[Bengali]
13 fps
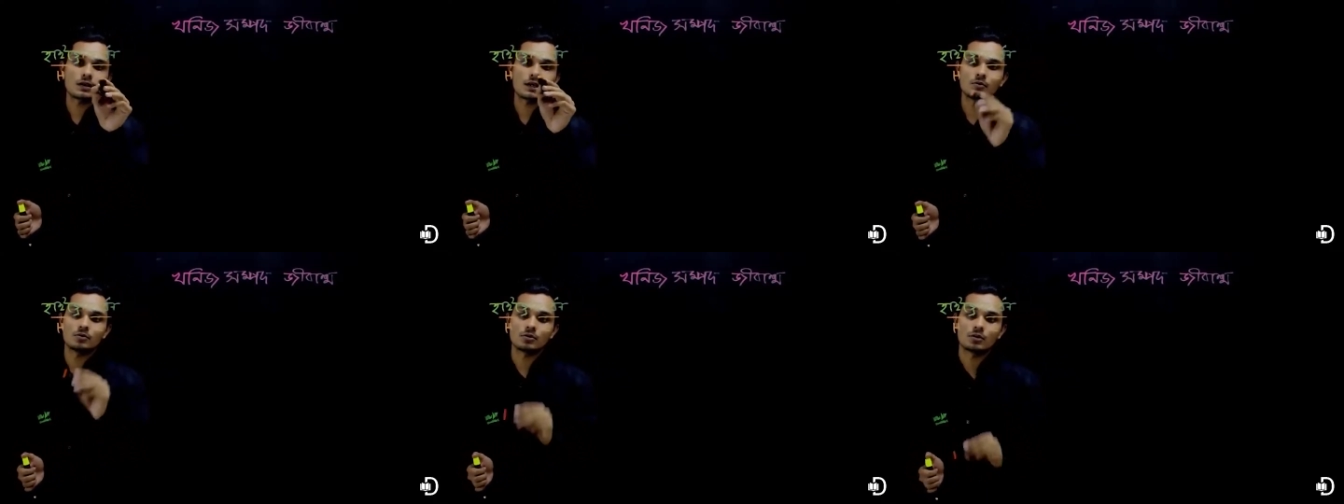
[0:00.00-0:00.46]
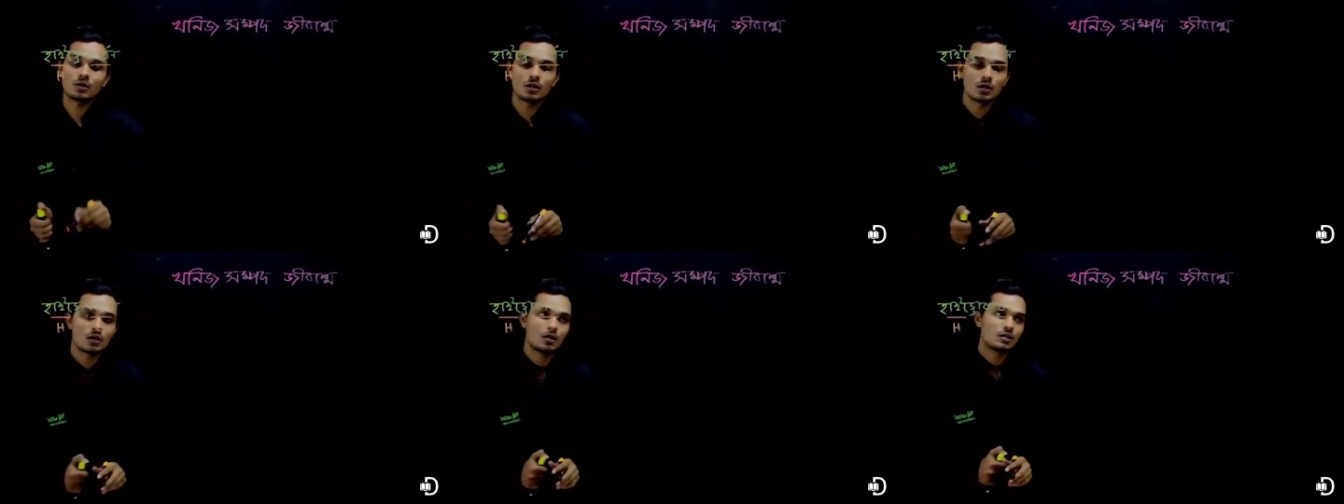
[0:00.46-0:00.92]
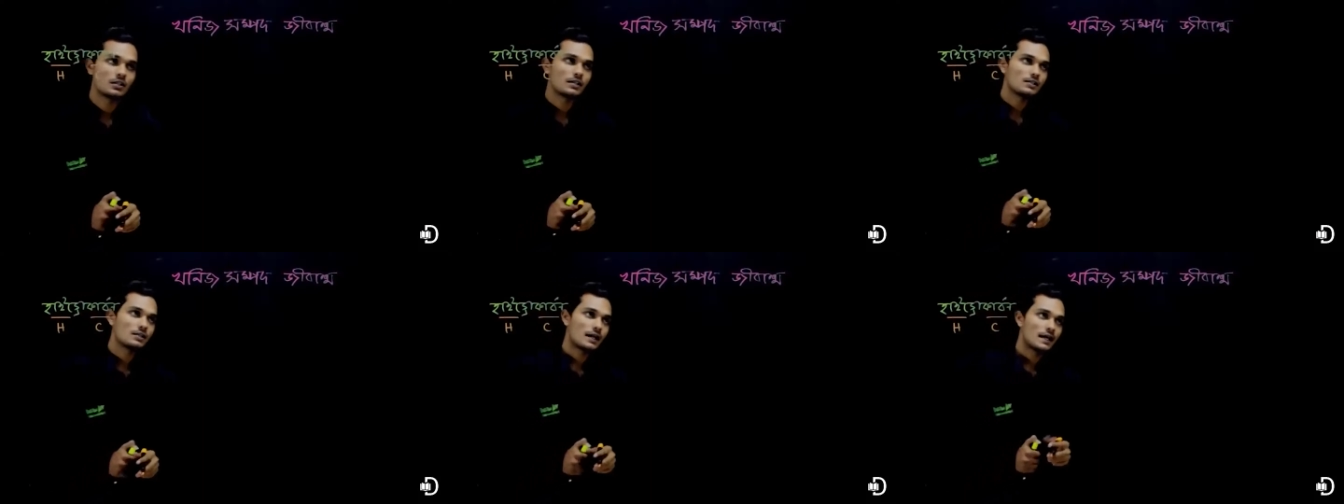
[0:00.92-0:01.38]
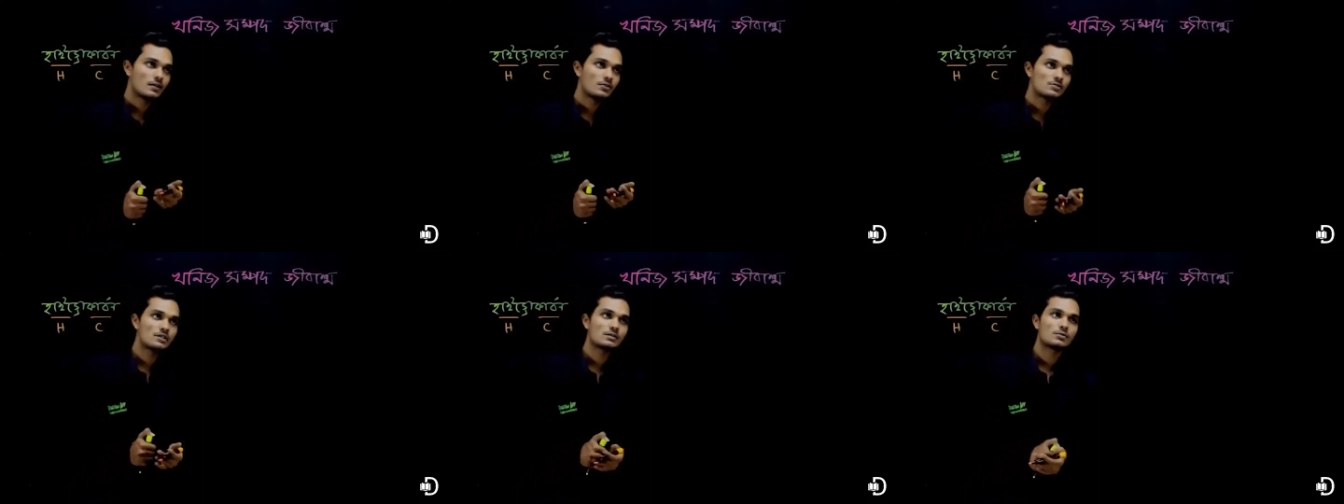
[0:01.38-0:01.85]
কার্বন অর্থাৎ
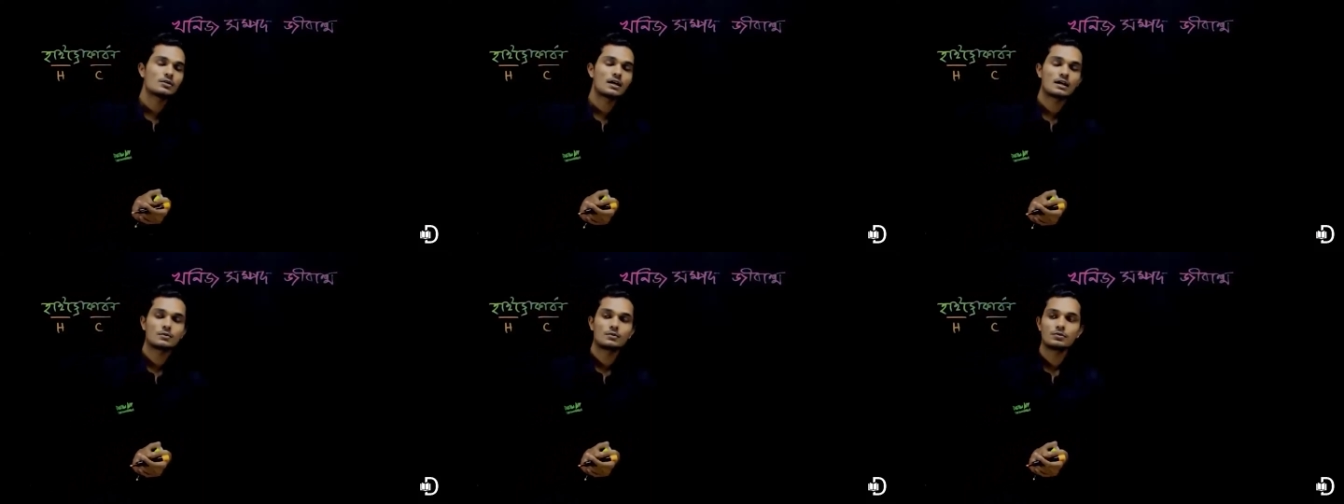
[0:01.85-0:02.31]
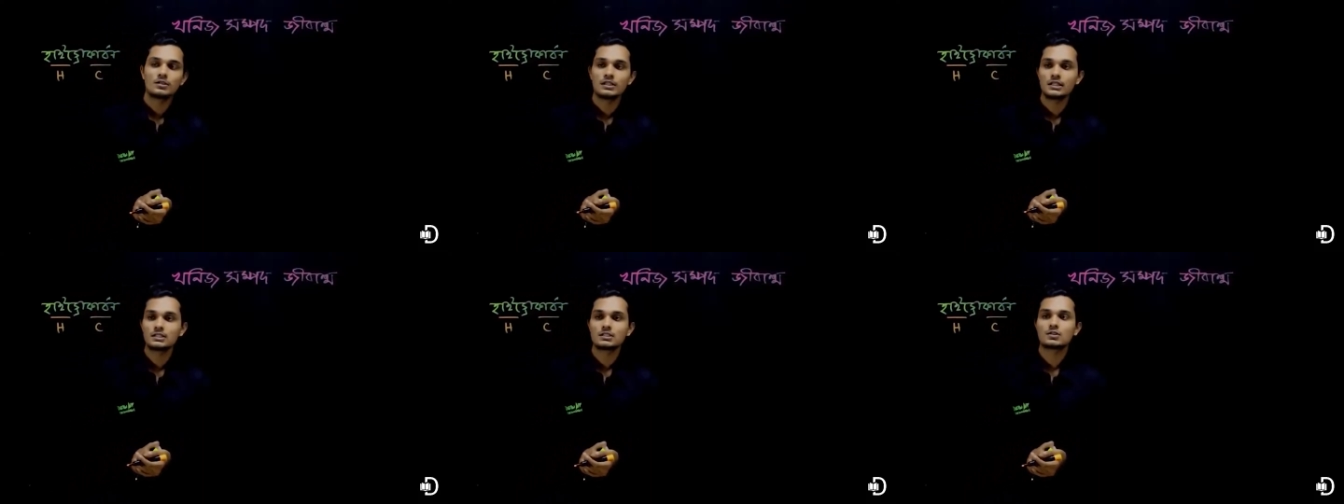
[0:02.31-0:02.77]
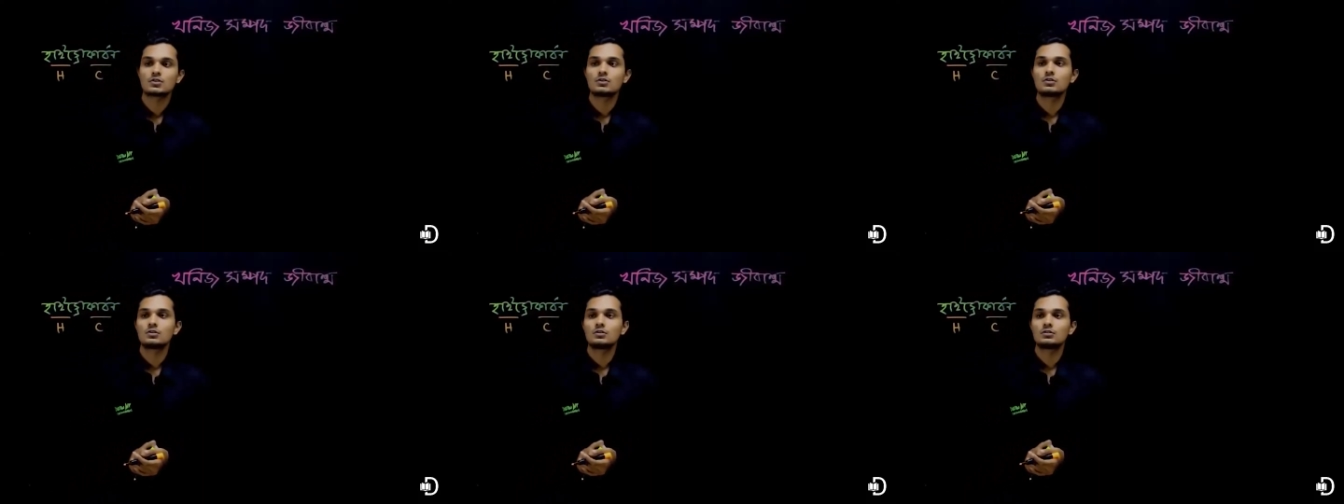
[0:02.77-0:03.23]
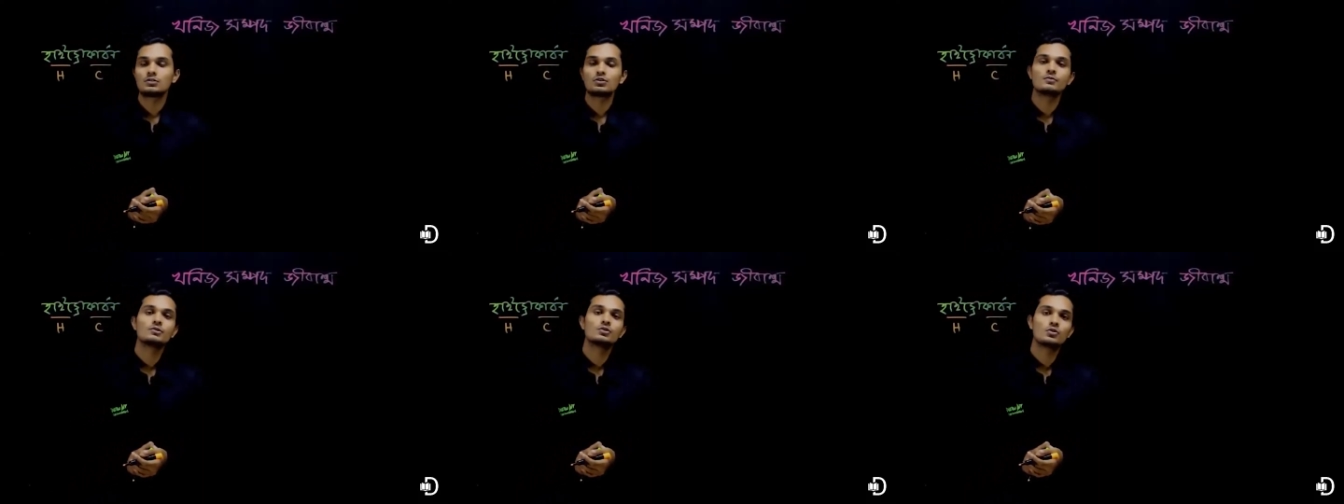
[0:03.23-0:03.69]
হাইড্রোজেন এবং কার্বন নিয়ে যে সকল
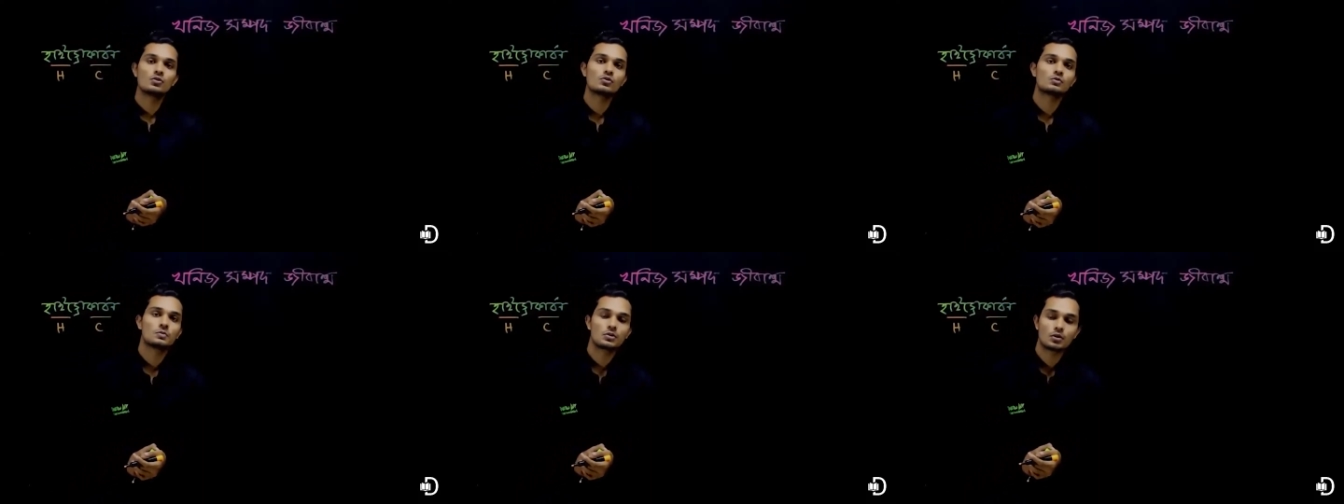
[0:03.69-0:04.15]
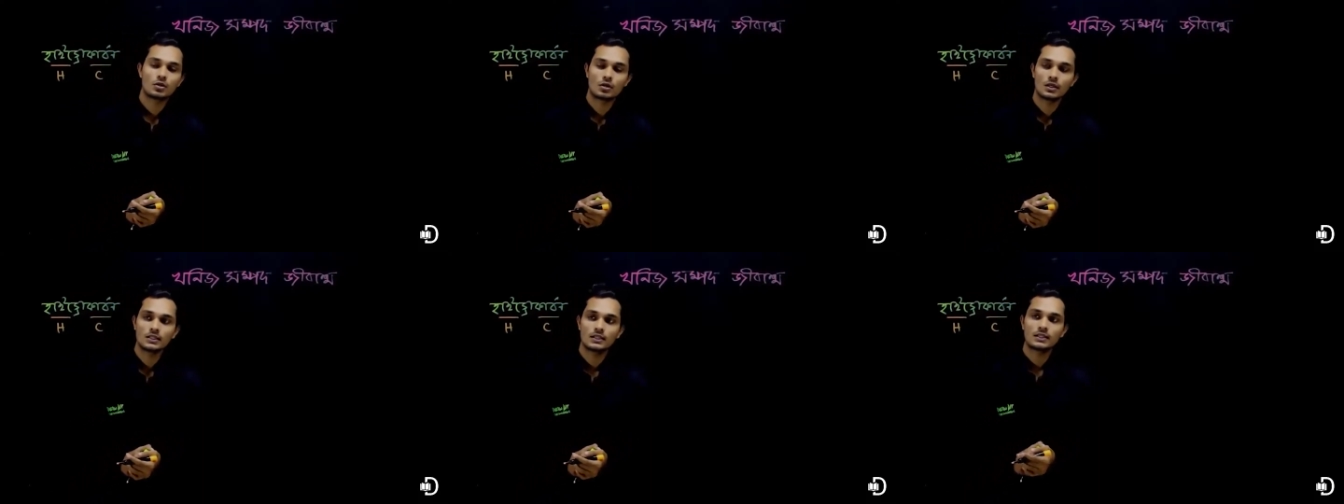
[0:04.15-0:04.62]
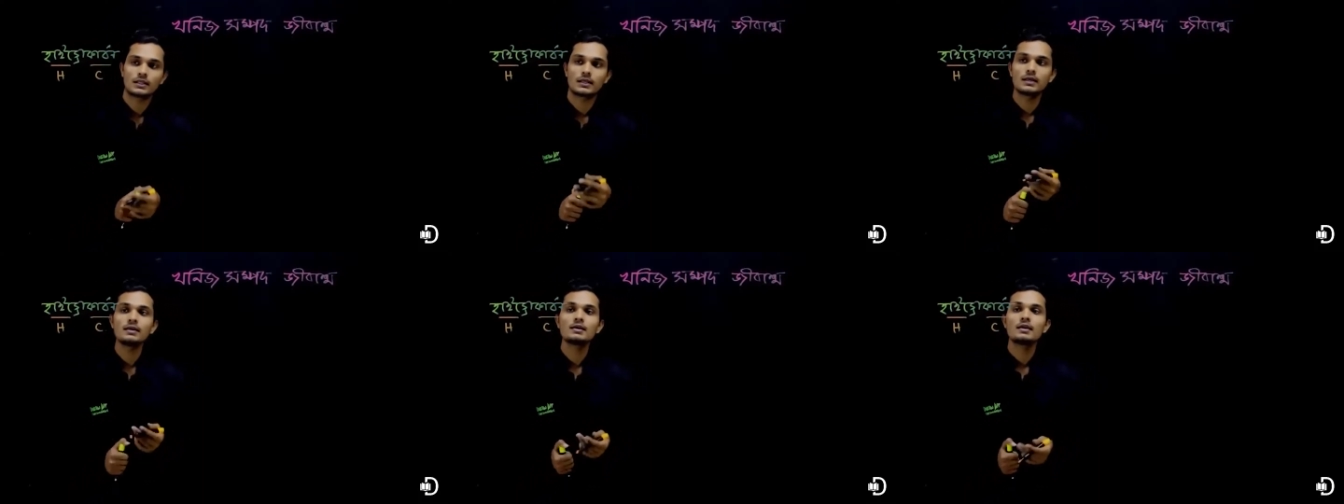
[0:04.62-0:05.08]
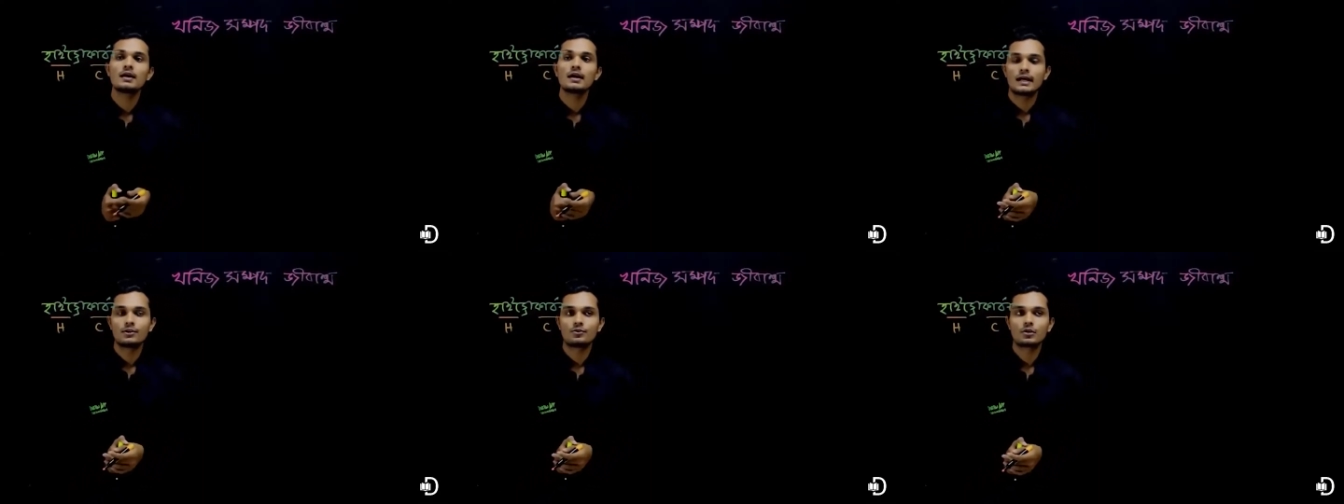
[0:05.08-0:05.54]
জৈব যৌগ উৎপন্ন হয় তাদেরকে
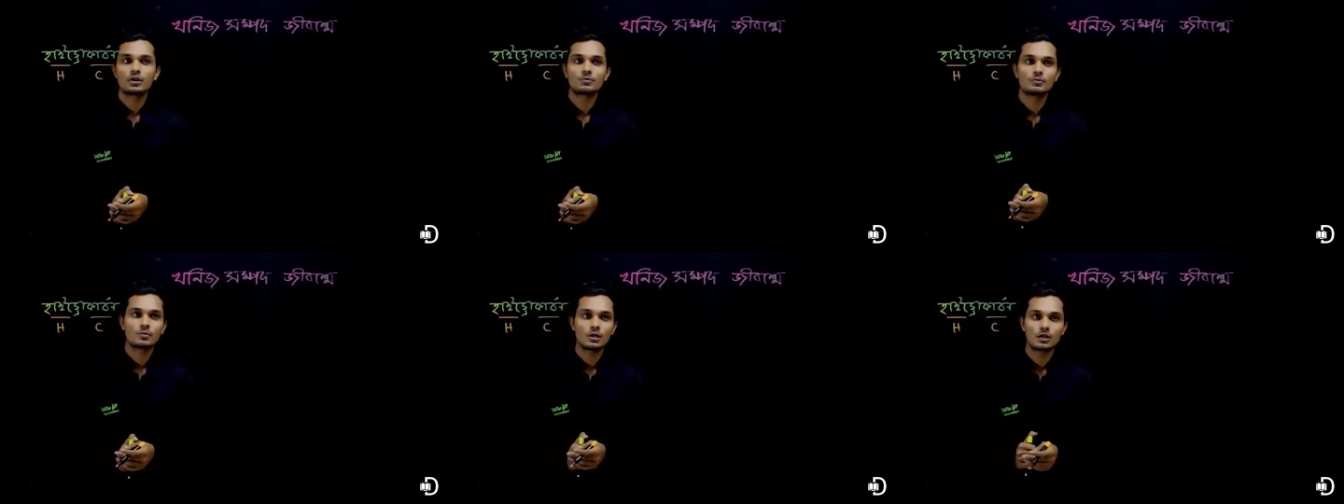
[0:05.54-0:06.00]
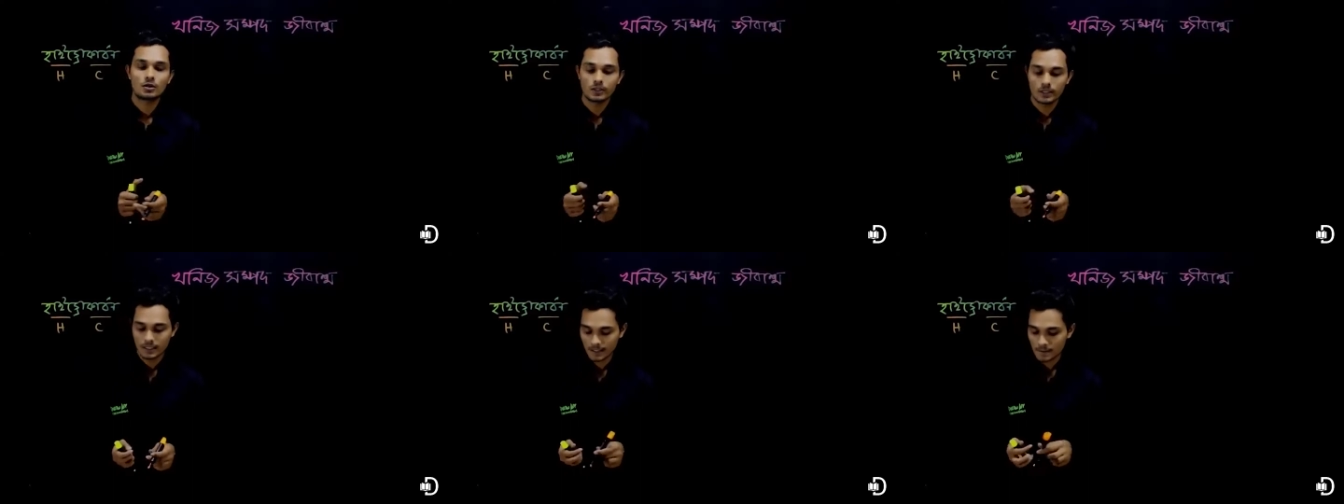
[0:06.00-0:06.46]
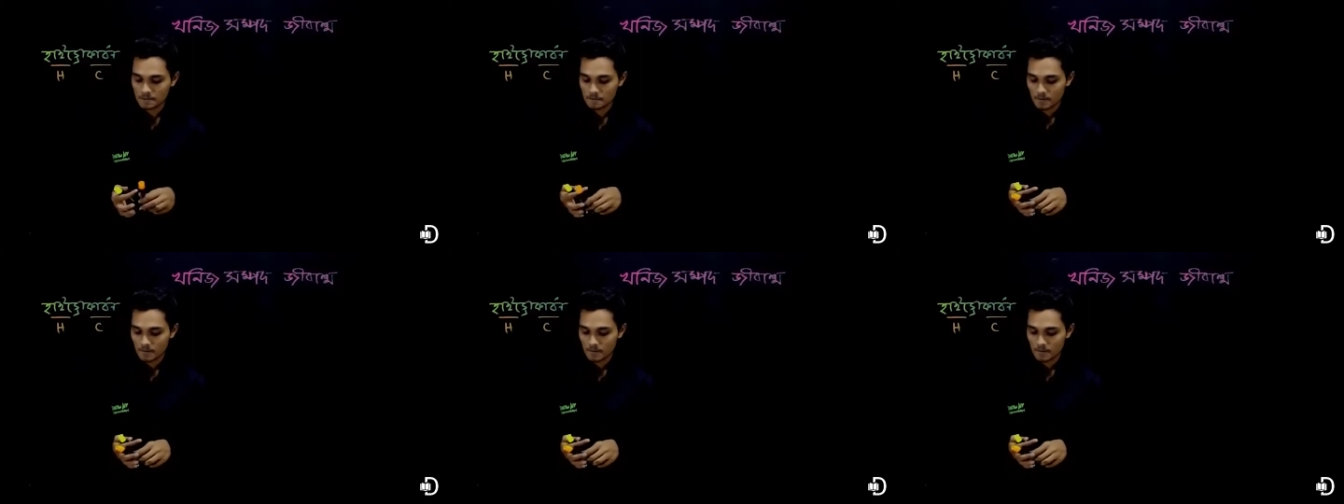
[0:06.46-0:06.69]
হাইড্রোকার্বন বলা হয়ে থাকে